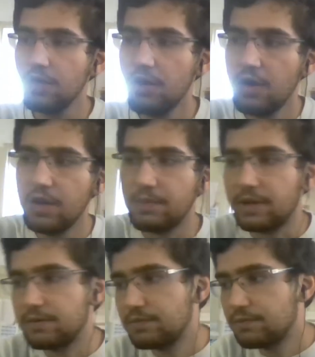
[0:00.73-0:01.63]
Ora bem,
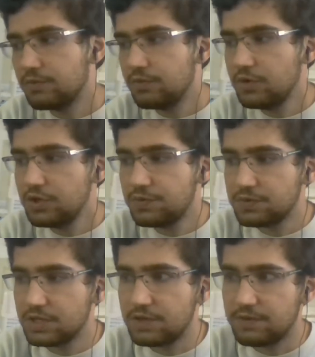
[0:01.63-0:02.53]
hoje
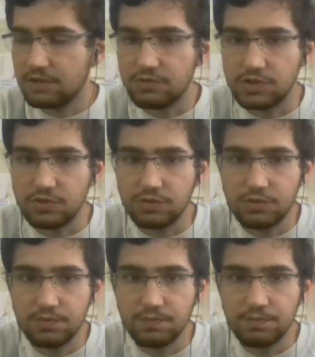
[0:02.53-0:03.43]
vamos aqui falar de um
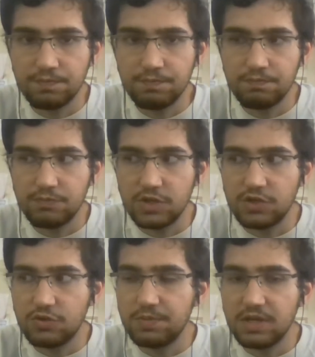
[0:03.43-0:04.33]
assunto. E
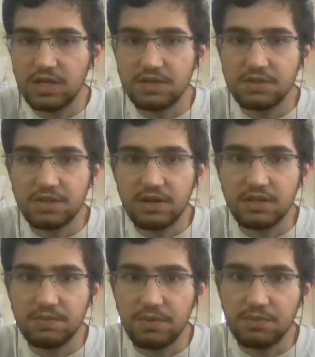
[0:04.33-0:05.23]
desculpe aqui haja estar
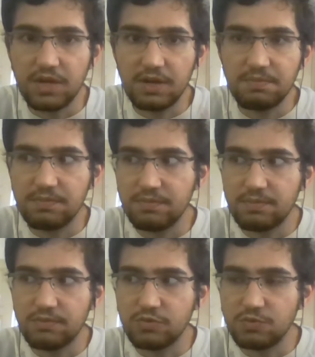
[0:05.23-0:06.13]
tipo a mudar
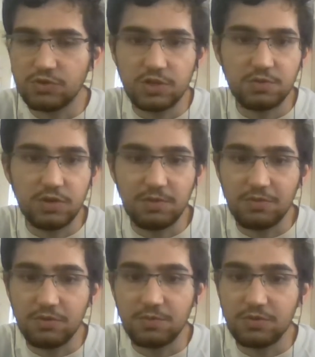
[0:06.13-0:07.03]
os meus olhos para um lado e para
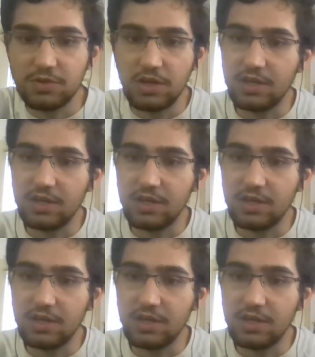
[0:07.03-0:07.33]
o outro, porque tenho aqui